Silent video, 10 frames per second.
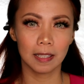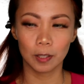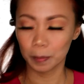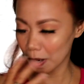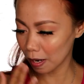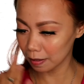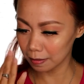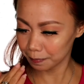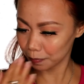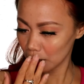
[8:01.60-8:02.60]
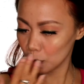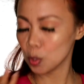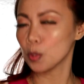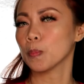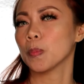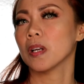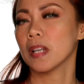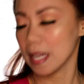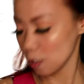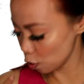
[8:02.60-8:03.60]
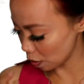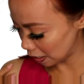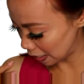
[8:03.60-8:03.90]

ngayon, parang super natural